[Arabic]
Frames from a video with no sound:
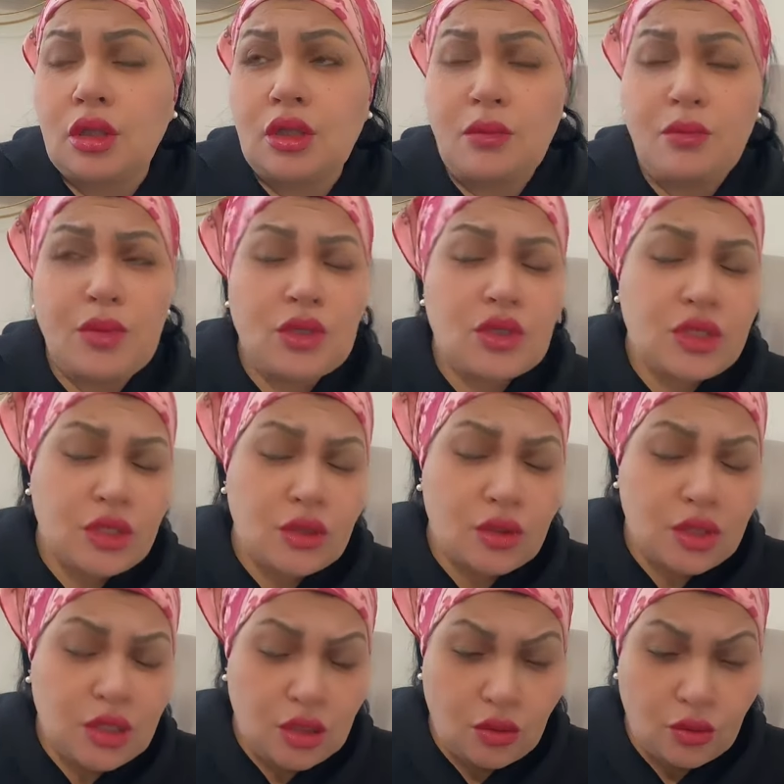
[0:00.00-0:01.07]
ربي يستر
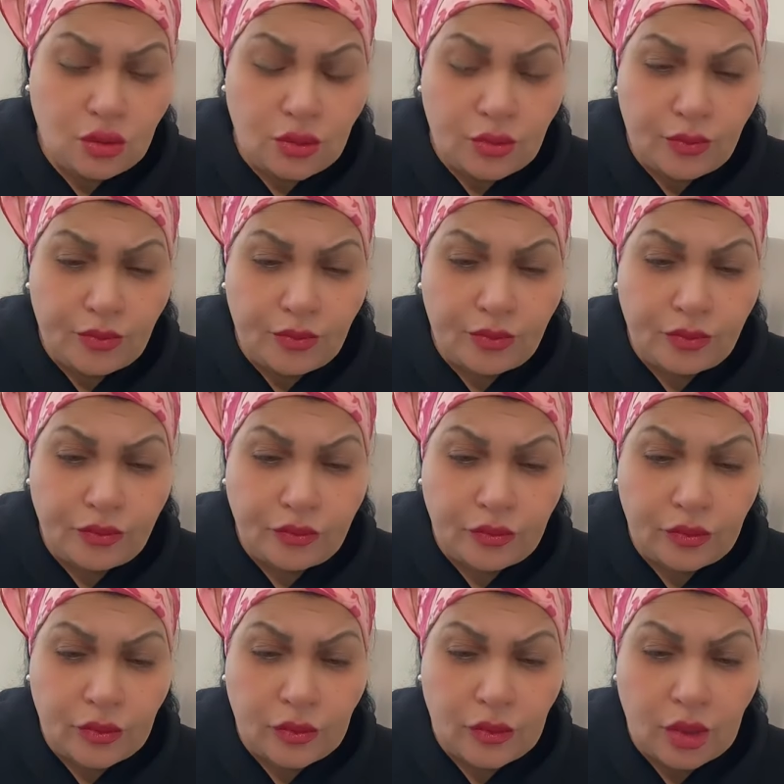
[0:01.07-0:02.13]
سيدو
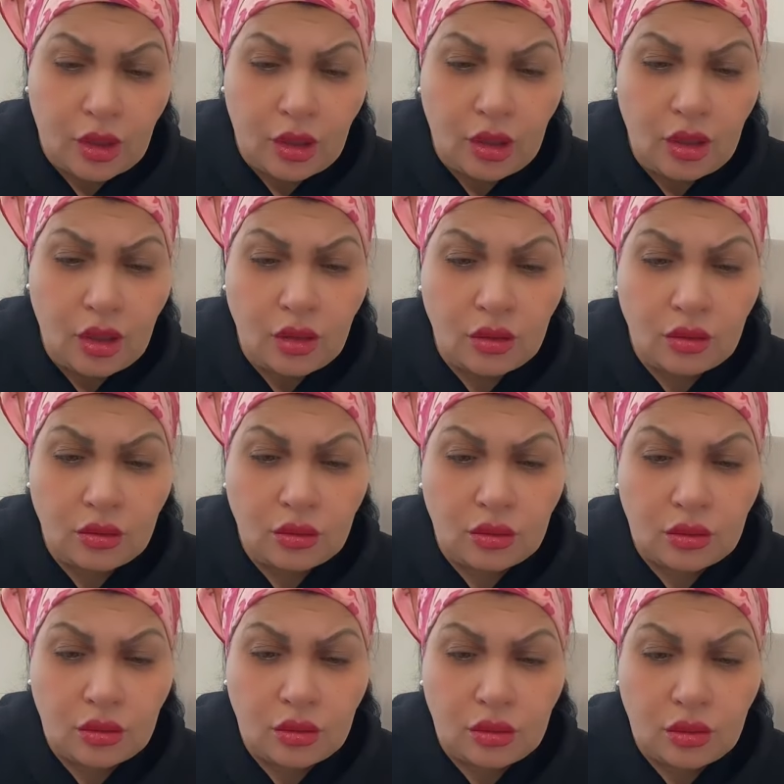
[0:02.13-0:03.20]
انا
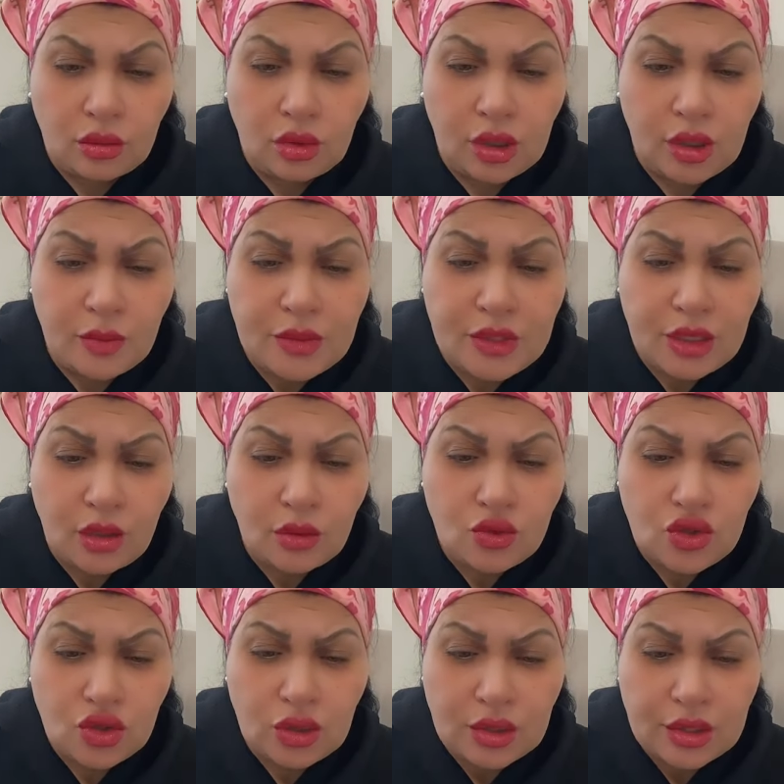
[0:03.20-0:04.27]
نقولكم الصح
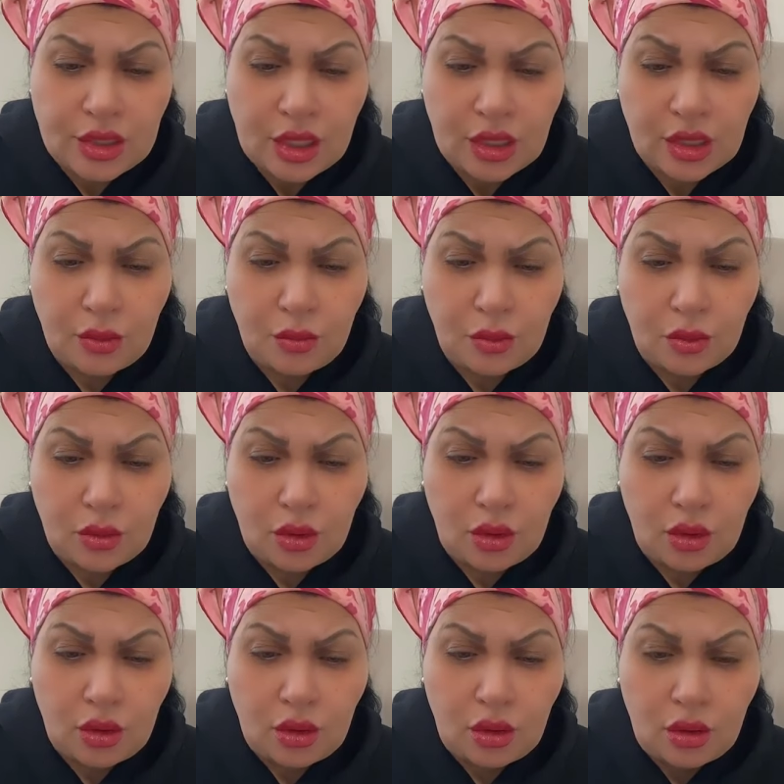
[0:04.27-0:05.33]
وش ننصحكم
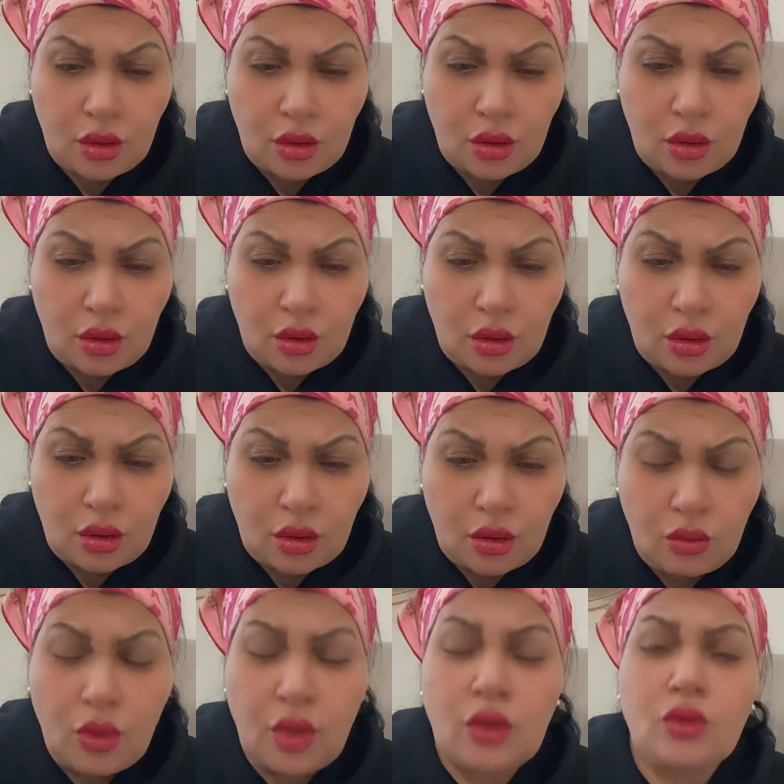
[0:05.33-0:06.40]

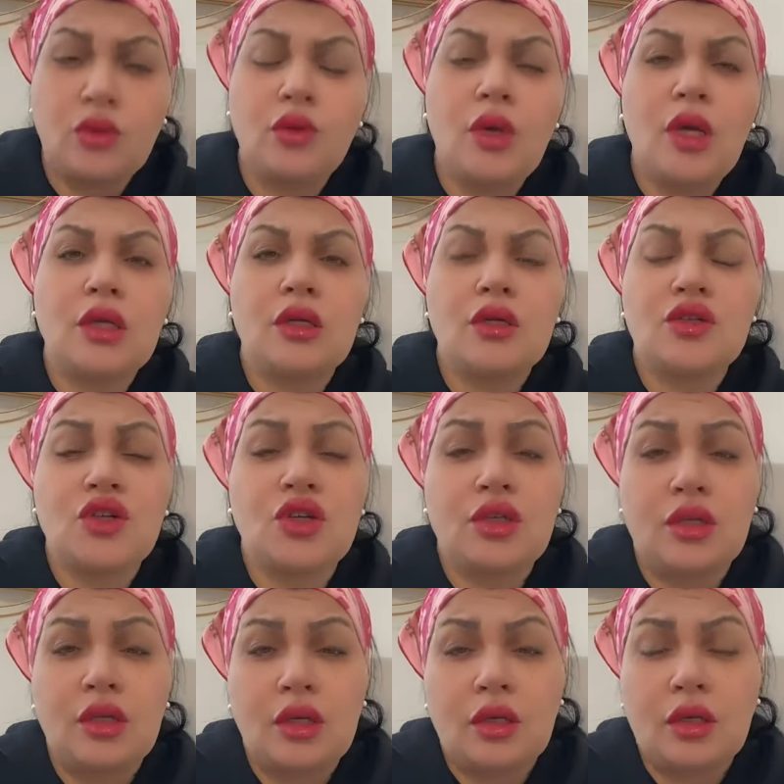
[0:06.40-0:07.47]
وكل واحد
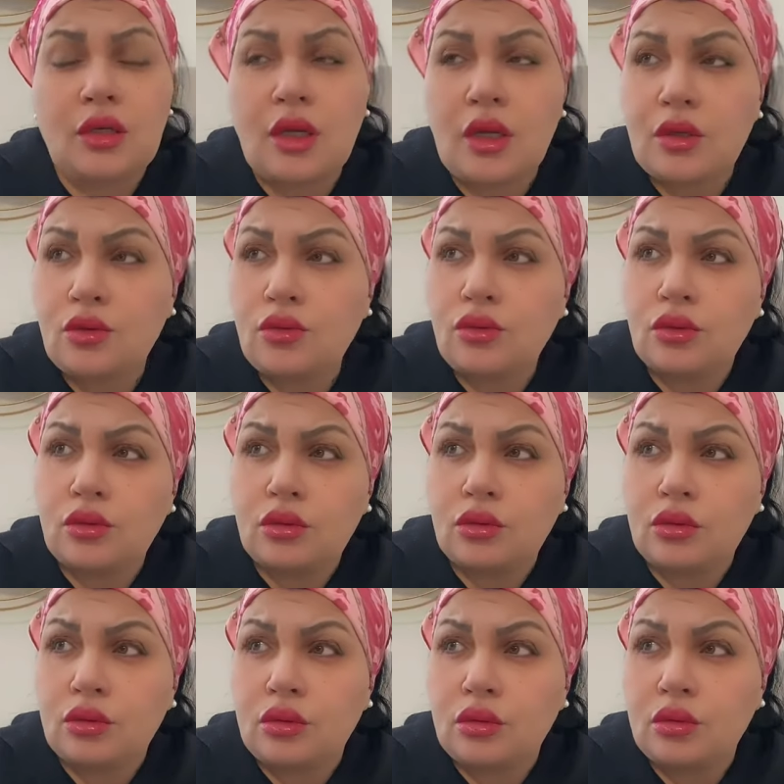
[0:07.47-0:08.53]
يشد دارو
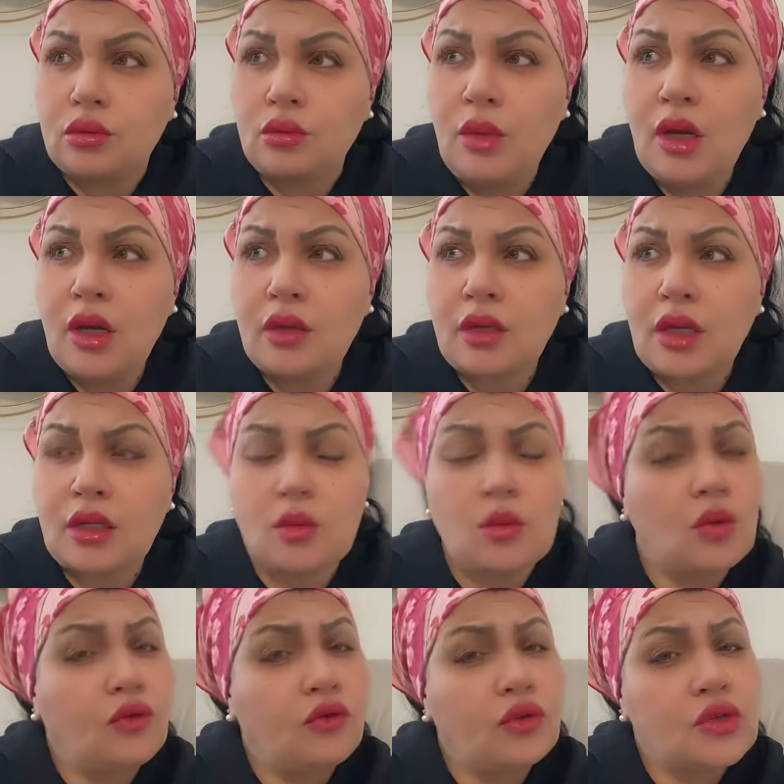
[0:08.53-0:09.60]
ما
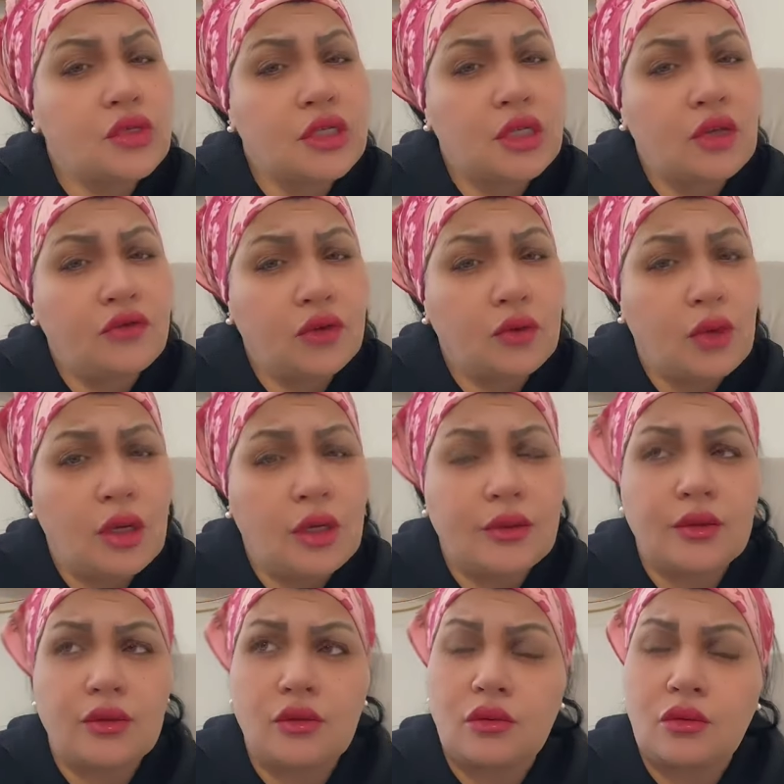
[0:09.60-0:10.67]
تعطيو كونفيونس حتى في
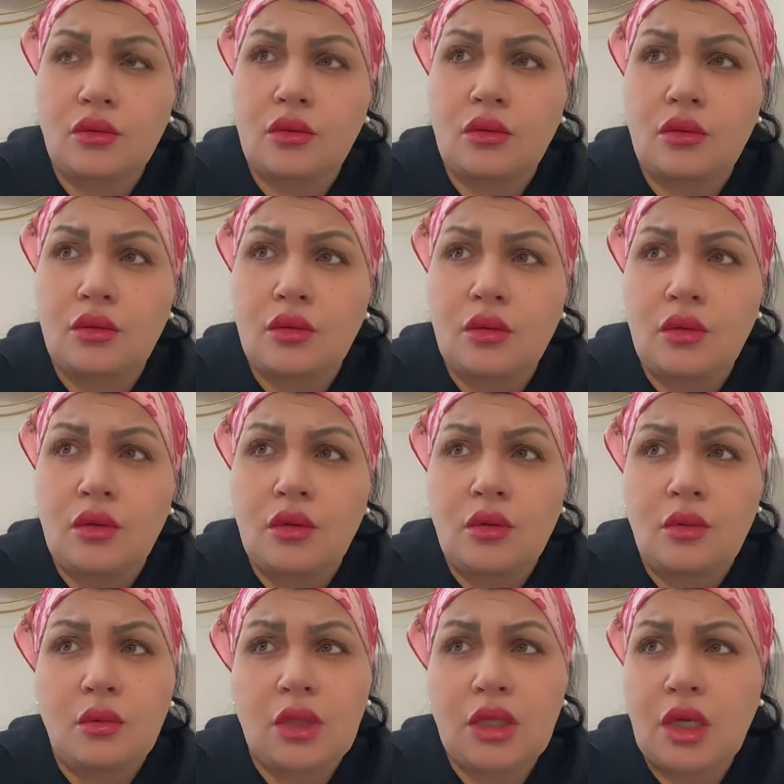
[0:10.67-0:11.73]
واحد
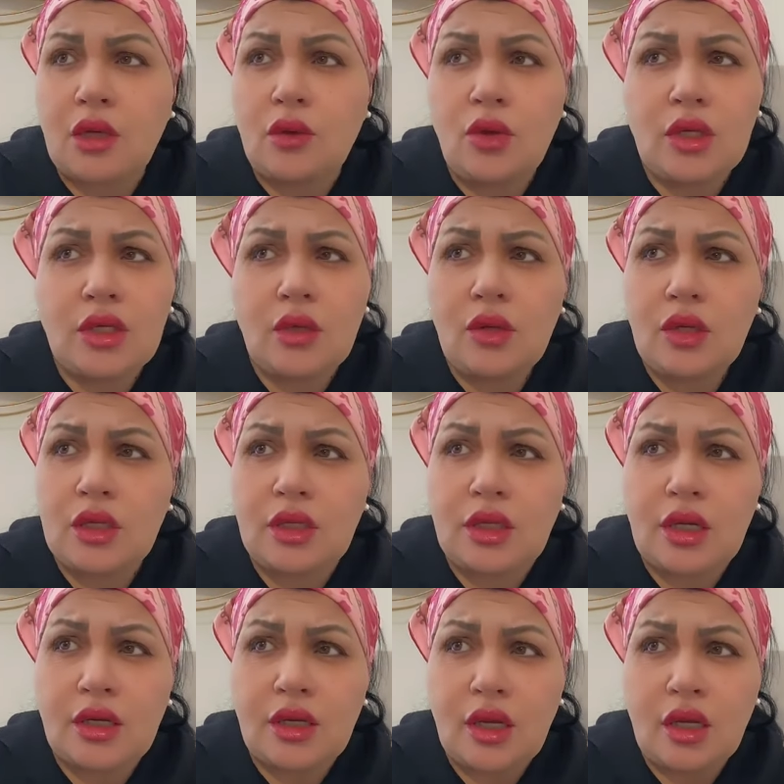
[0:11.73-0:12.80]
تدخلوا حتى واحد
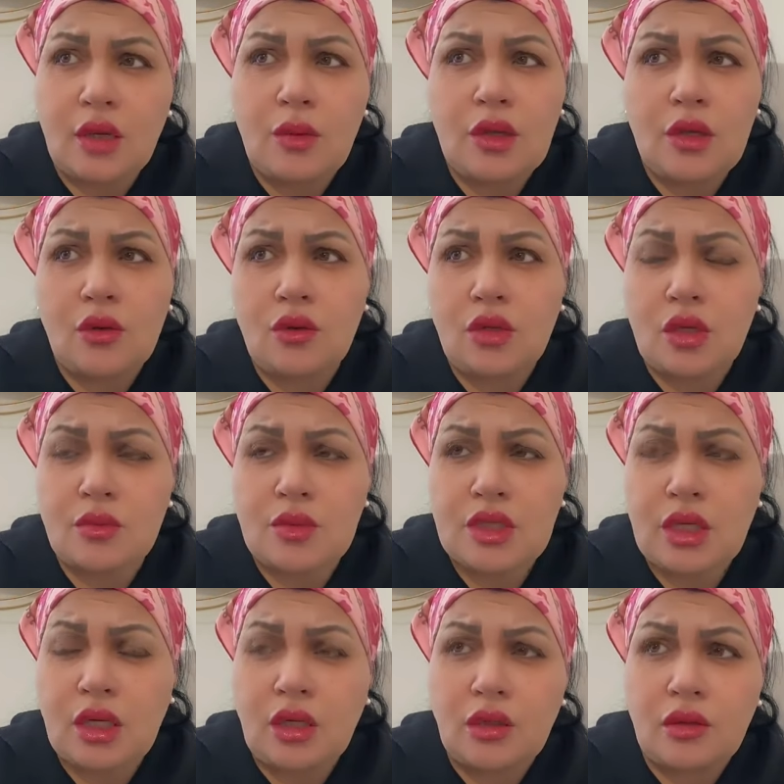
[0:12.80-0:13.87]
للدار تاعكم انا نقولكم
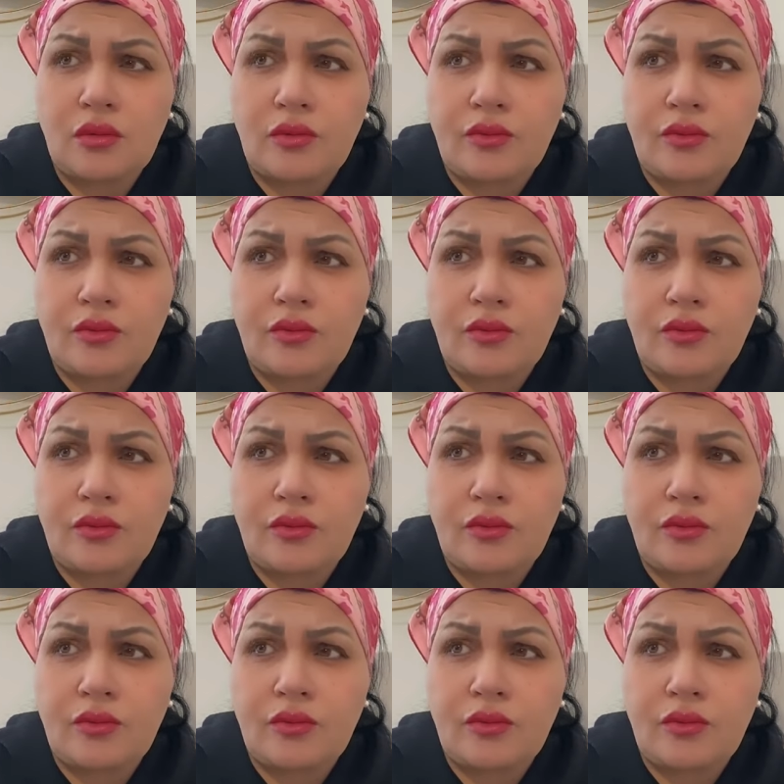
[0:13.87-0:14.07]
صح